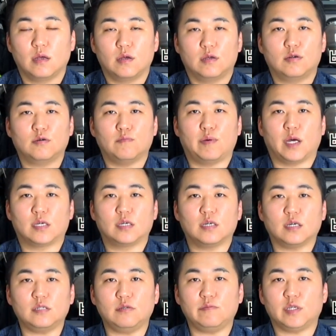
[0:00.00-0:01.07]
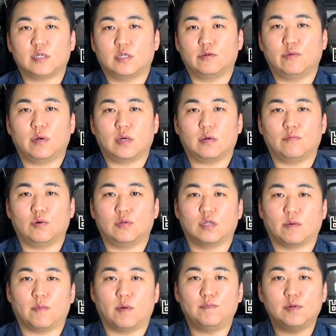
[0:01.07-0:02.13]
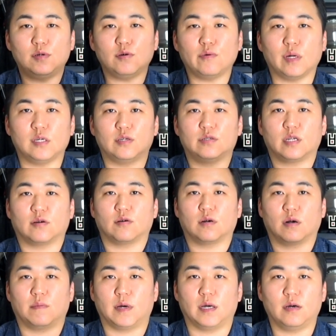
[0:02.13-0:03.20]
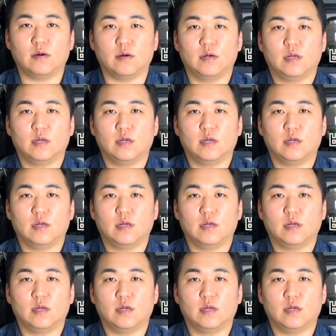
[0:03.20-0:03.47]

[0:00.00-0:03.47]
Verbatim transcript: 이건 배기가스 및 그 외가 뭐 그냥 머플러 관련된 건가 봐요